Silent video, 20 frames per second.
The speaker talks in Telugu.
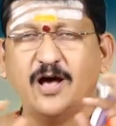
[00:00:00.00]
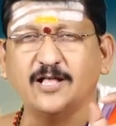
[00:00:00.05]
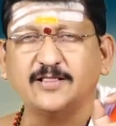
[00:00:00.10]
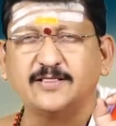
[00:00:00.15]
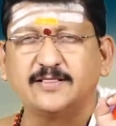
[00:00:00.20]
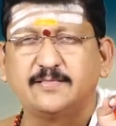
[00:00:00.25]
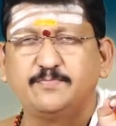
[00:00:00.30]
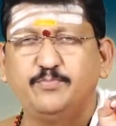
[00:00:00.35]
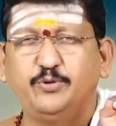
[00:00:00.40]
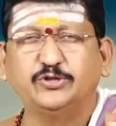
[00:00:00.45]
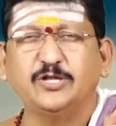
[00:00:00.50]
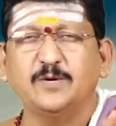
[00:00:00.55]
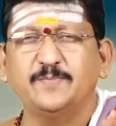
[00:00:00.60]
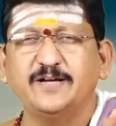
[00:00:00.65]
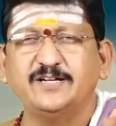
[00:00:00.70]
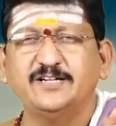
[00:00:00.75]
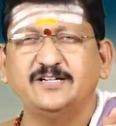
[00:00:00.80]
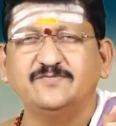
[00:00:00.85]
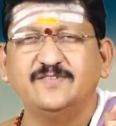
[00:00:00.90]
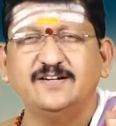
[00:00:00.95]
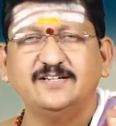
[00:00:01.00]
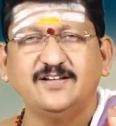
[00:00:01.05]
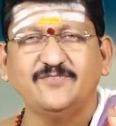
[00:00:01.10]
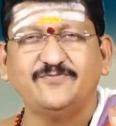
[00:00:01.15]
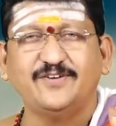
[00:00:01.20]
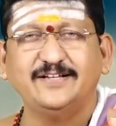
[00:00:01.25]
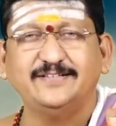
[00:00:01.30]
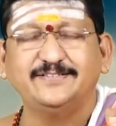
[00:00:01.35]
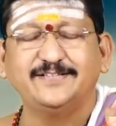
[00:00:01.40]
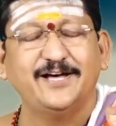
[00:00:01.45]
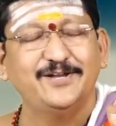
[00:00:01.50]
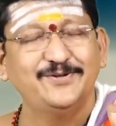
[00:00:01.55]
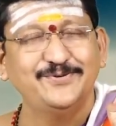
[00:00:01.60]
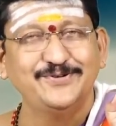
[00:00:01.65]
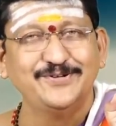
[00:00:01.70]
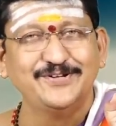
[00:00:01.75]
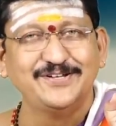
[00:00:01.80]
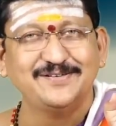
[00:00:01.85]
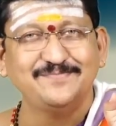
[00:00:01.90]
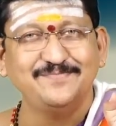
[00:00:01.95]
అద్భుతమైనటువంటి ఫలితాలు
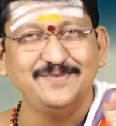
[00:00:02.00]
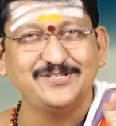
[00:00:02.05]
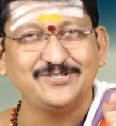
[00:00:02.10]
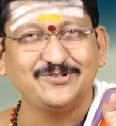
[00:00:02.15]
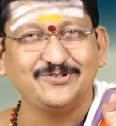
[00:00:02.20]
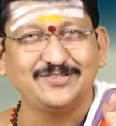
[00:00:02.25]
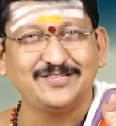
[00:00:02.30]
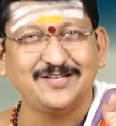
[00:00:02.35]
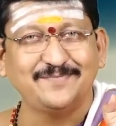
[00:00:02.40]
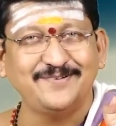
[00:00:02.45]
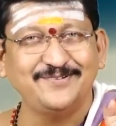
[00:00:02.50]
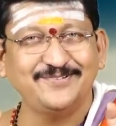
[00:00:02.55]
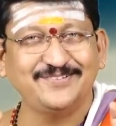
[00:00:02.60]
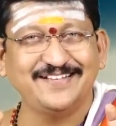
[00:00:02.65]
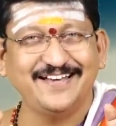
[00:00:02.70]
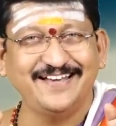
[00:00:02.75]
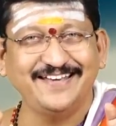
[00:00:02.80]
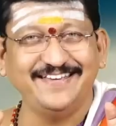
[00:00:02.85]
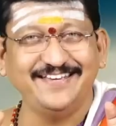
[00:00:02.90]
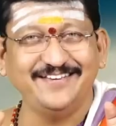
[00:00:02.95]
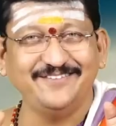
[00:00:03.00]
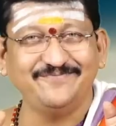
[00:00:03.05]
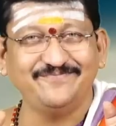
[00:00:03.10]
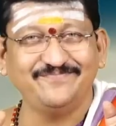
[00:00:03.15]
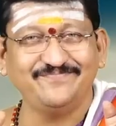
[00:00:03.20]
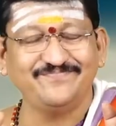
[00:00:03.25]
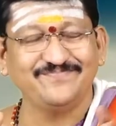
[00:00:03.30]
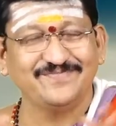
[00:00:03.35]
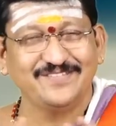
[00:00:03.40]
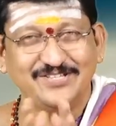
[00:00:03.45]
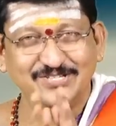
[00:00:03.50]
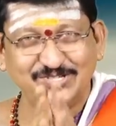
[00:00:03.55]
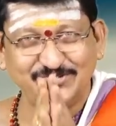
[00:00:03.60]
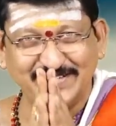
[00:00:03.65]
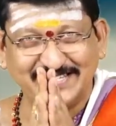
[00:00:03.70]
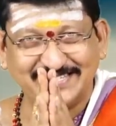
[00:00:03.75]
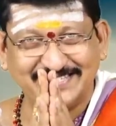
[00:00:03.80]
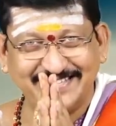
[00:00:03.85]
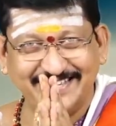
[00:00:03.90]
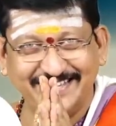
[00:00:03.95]
మీ సొంతమవుతాయి
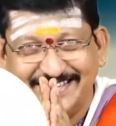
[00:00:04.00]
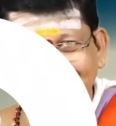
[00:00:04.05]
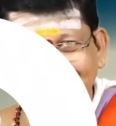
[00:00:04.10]
స్వస్తి